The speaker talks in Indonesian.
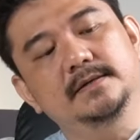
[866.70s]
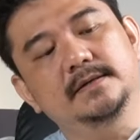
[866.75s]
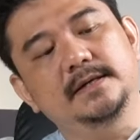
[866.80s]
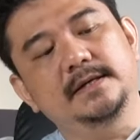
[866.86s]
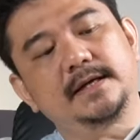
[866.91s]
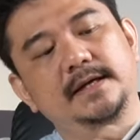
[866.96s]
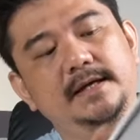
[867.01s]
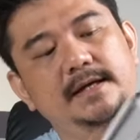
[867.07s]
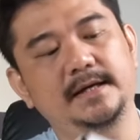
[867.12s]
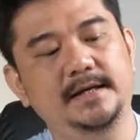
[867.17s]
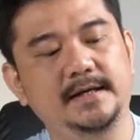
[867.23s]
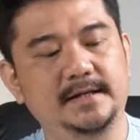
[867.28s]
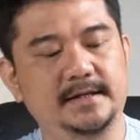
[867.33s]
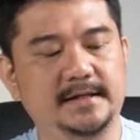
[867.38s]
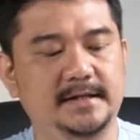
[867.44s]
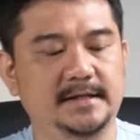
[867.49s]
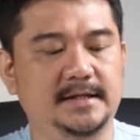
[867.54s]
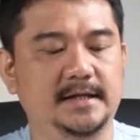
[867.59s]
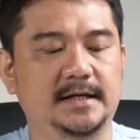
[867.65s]
Oke,
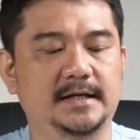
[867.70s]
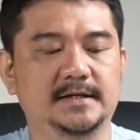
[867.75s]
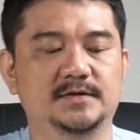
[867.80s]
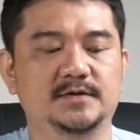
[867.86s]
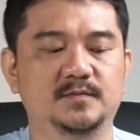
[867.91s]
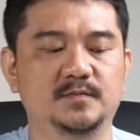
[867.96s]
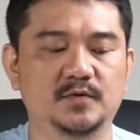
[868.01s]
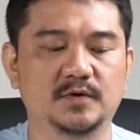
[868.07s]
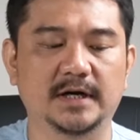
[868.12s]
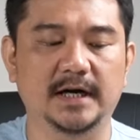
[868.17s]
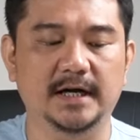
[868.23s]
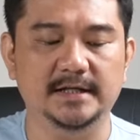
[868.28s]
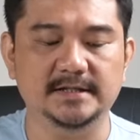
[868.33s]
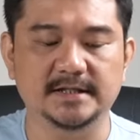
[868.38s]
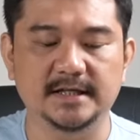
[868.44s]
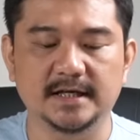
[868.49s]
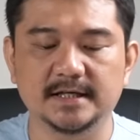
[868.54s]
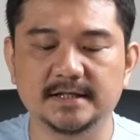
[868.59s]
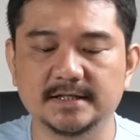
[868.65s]
kita langsung buka
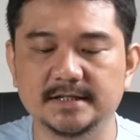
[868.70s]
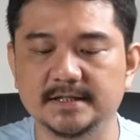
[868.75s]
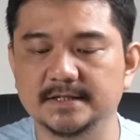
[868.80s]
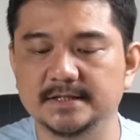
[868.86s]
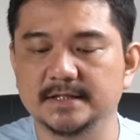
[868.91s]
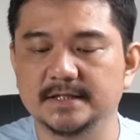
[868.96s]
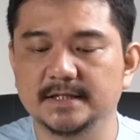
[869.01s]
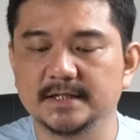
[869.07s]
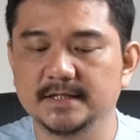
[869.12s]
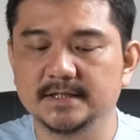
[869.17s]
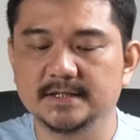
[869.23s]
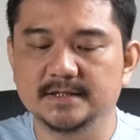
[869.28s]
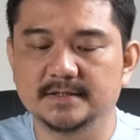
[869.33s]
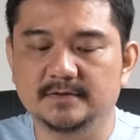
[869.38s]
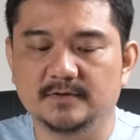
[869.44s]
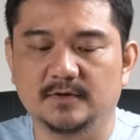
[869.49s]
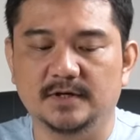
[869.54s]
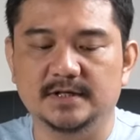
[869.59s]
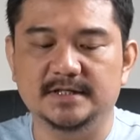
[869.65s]
aja
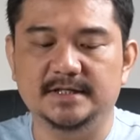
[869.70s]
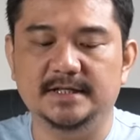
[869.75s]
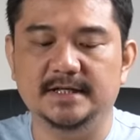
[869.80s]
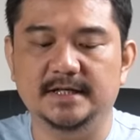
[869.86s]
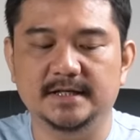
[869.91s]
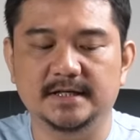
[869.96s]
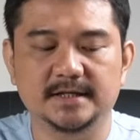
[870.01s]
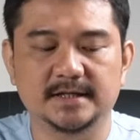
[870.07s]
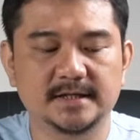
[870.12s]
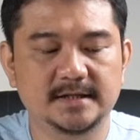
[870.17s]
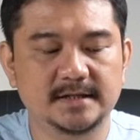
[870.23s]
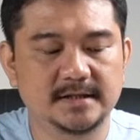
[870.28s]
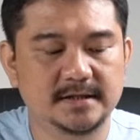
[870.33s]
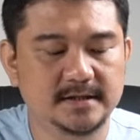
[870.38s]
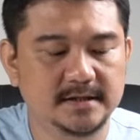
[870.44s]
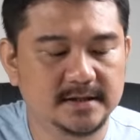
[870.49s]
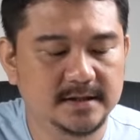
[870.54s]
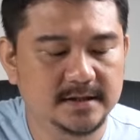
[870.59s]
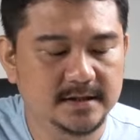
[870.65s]
koaksialnya
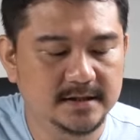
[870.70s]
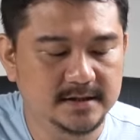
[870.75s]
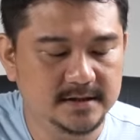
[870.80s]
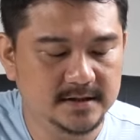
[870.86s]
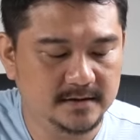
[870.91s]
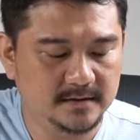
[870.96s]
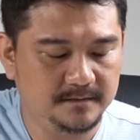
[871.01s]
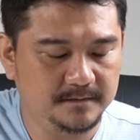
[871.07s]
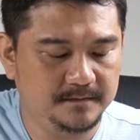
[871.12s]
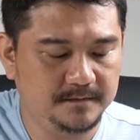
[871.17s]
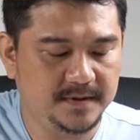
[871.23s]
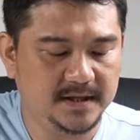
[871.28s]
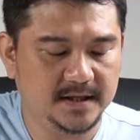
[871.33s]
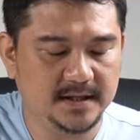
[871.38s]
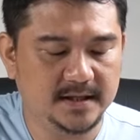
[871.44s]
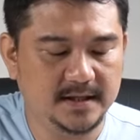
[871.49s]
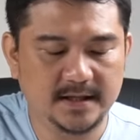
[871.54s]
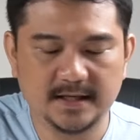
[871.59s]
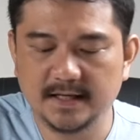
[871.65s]

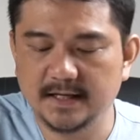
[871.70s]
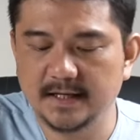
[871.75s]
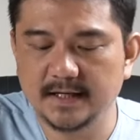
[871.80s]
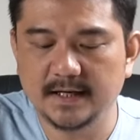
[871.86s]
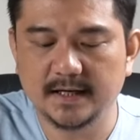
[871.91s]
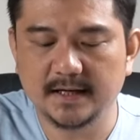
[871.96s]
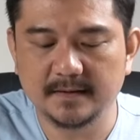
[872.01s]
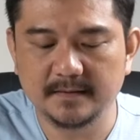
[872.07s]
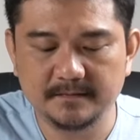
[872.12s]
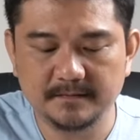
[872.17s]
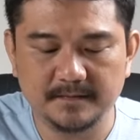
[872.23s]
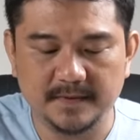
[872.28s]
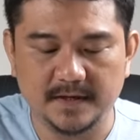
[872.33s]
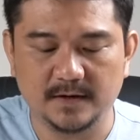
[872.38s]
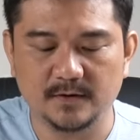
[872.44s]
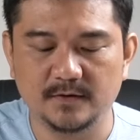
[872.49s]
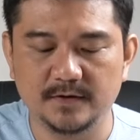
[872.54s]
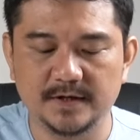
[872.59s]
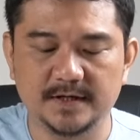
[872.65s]
seperti apa?
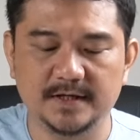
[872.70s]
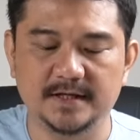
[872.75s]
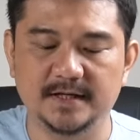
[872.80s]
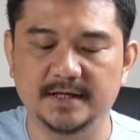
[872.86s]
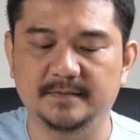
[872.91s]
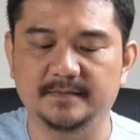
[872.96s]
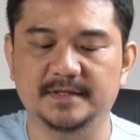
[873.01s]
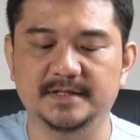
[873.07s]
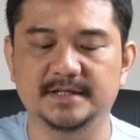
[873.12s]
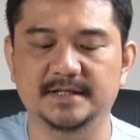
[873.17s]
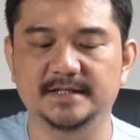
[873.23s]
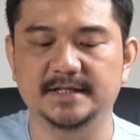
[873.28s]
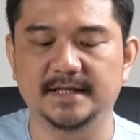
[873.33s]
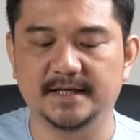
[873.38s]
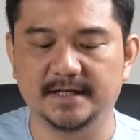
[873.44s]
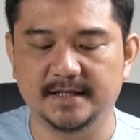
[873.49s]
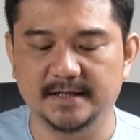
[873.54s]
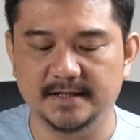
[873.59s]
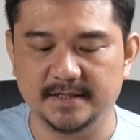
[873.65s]
Oh iya masih
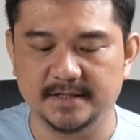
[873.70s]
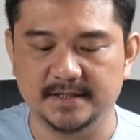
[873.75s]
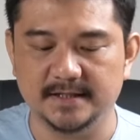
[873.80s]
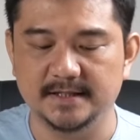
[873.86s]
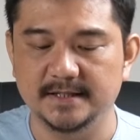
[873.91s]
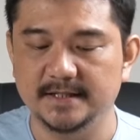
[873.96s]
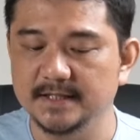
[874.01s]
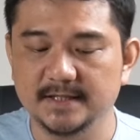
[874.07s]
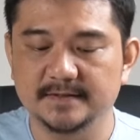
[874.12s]
segel.